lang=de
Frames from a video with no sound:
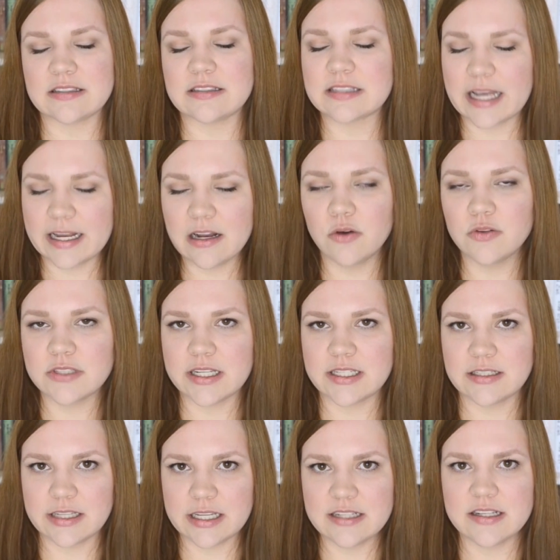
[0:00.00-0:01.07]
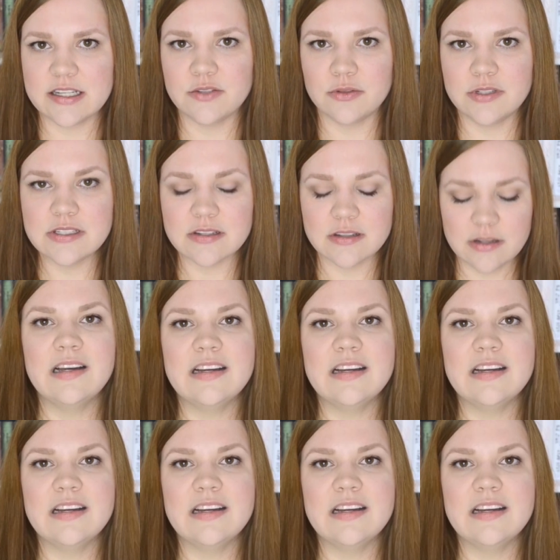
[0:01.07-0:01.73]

dass es keine ausreichende Kennzeichnung ist.